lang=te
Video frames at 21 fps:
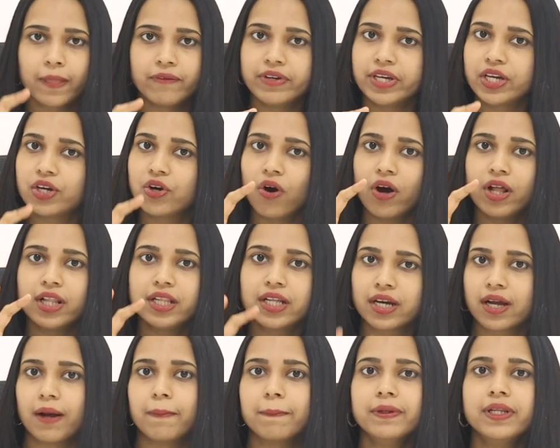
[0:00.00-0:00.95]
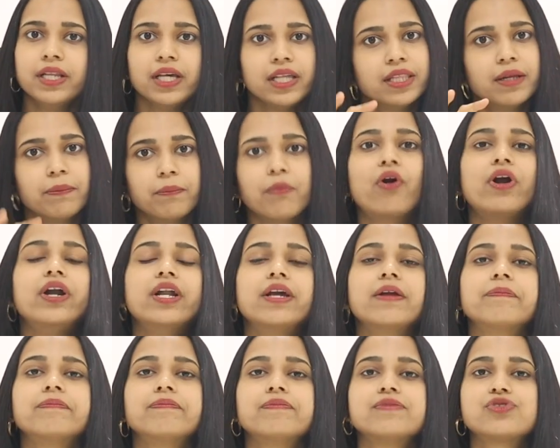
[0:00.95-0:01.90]
వి కాల్ ద కపుల్ ఇన్ ద
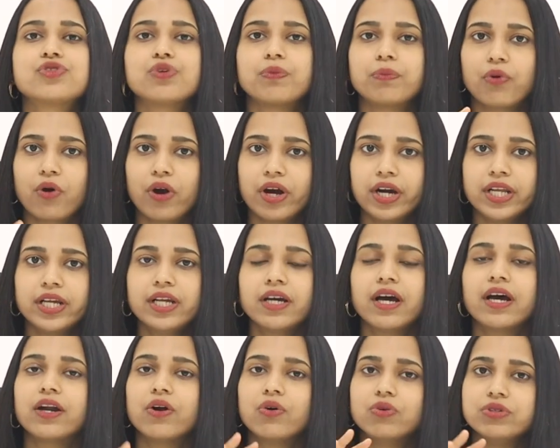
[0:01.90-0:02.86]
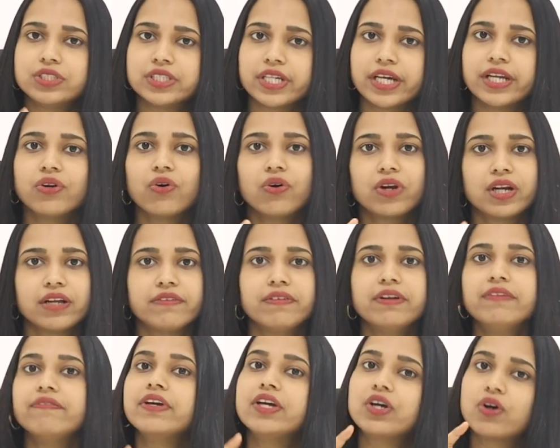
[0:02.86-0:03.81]
మార్నింగ్ సో మార్నింగ్ అరౌండ్ టెన్ ఆర్
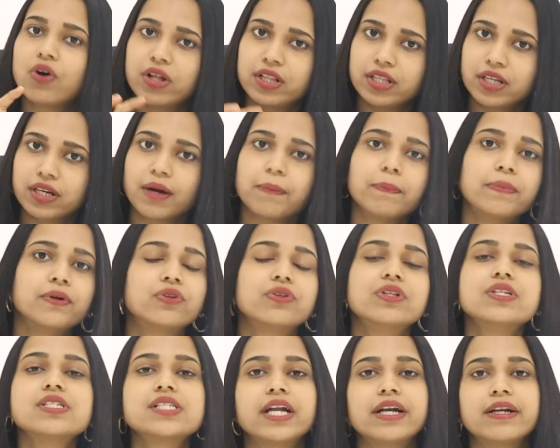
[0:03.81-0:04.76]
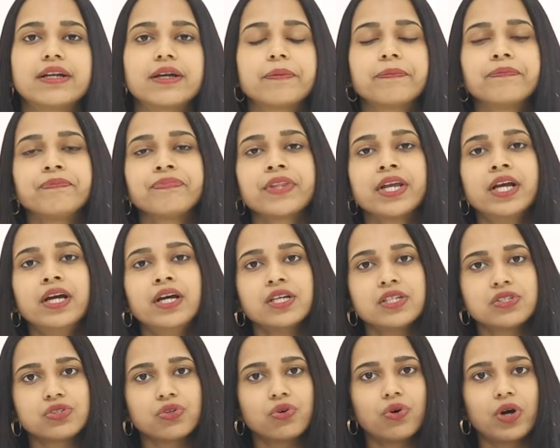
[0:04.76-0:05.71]
లెవెన్ వీ కాల్ ద కపుల్ టు ద సెంటర్
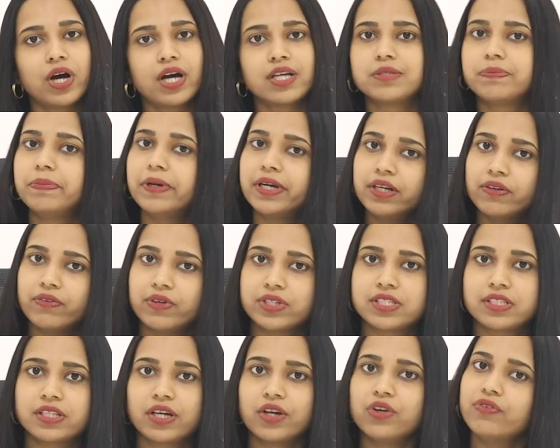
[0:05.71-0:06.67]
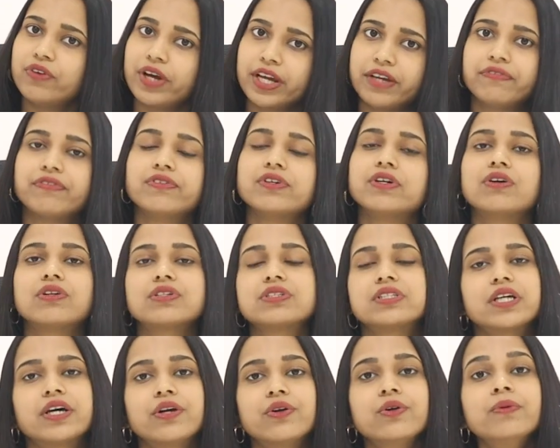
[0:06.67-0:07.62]
సో హస్బెండ్ వస్తారు వైఫ్
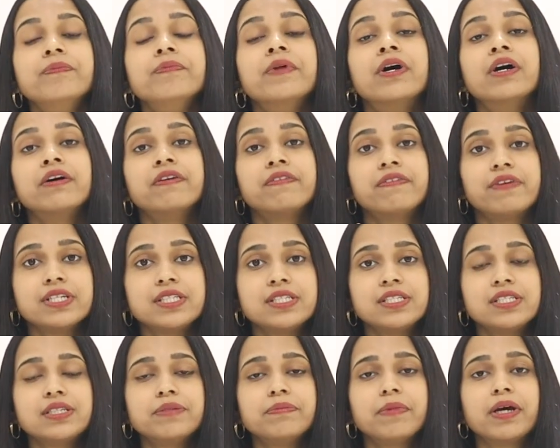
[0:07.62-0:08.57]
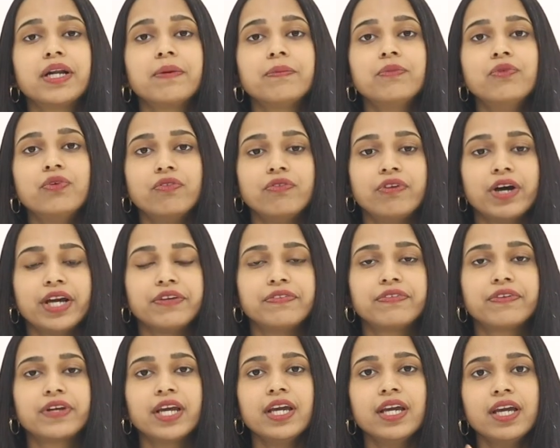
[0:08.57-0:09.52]
వస్తారు ఫస్ట్ మనము
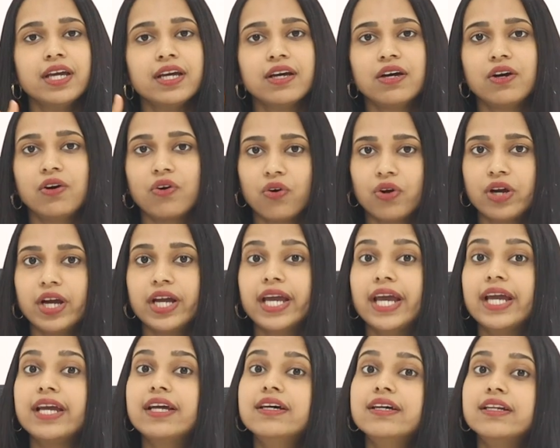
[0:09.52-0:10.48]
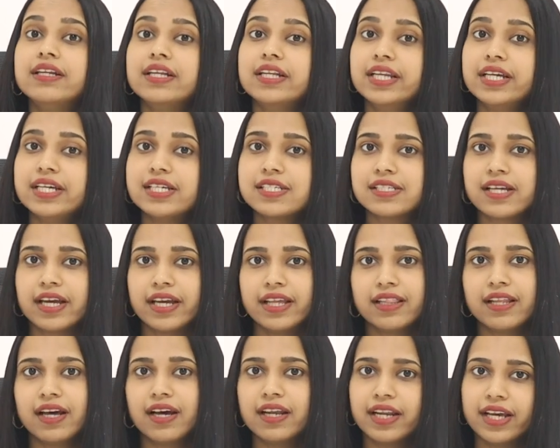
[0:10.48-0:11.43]
వైఫ్కి ఒక ఎగ్ రిలీజ్
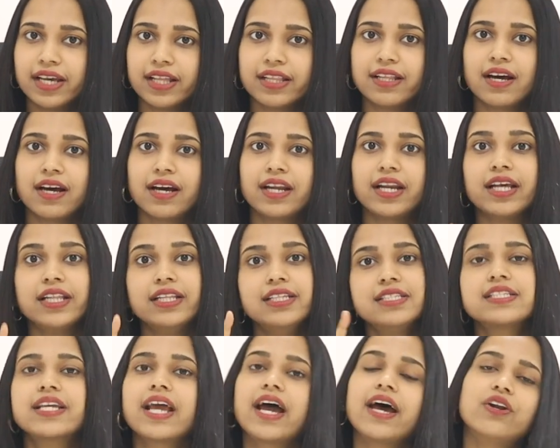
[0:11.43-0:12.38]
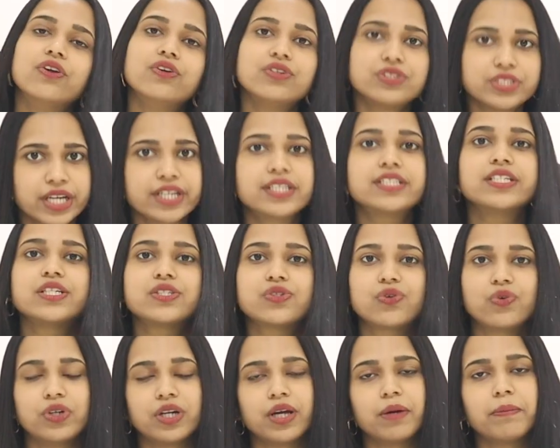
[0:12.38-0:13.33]
అయిందా లేదా అనేది స్కాన్లో చెక్
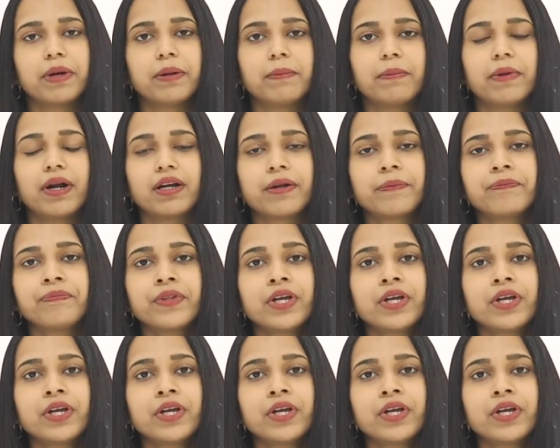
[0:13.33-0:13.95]
చేసుకుంటాం అనమాట